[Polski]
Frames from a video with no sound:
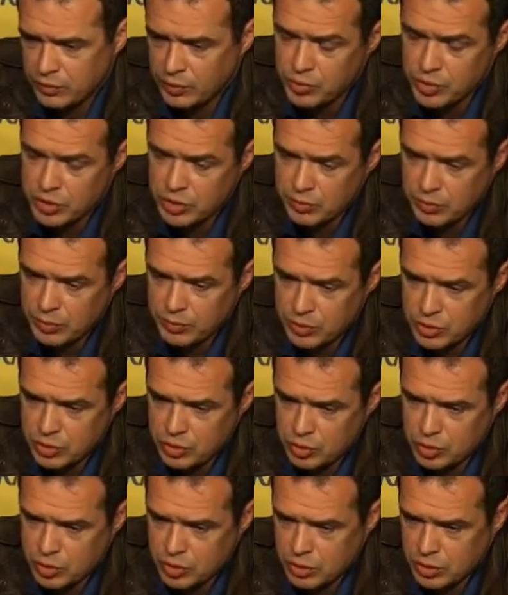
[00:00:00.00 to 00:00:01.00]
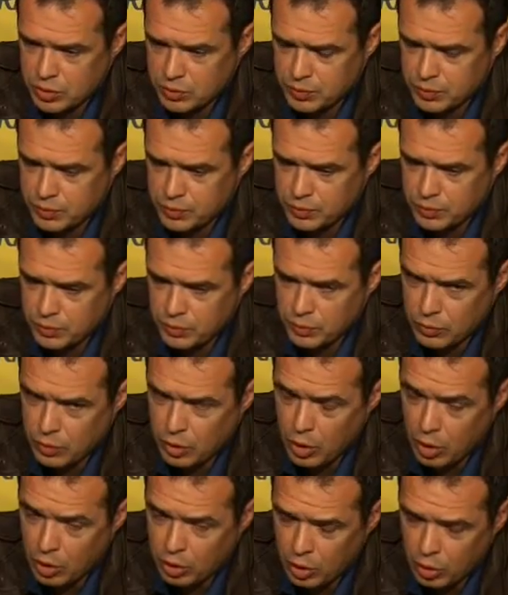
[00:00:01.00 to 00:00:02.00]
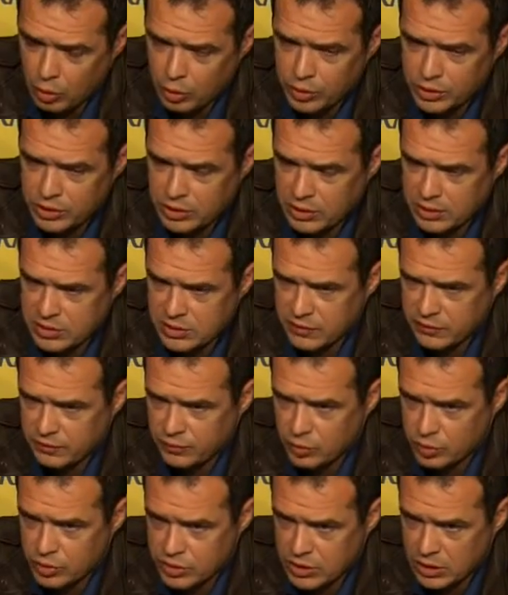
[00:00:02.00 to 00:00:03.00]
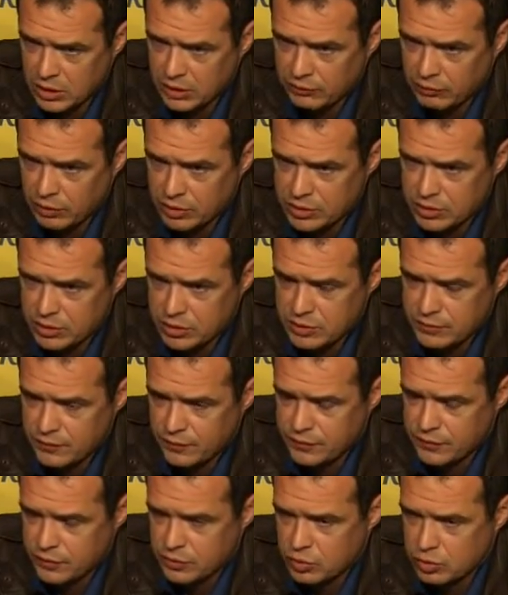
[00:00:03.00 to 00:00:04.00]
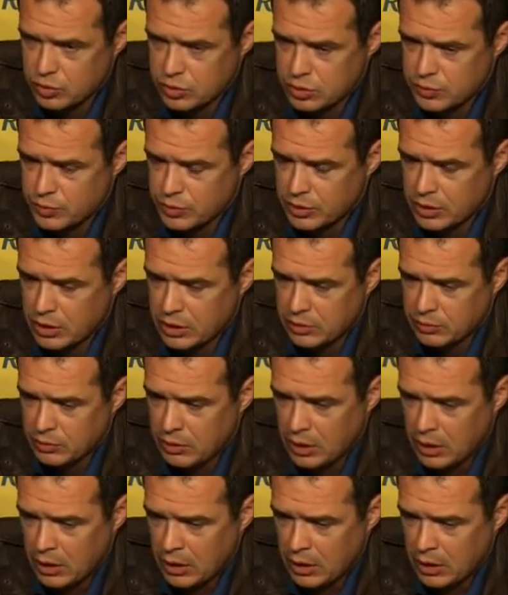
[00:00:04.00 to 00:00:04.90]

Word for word: My musimy być już około 11 w Brukseli właśnie w związku ze spotkaniem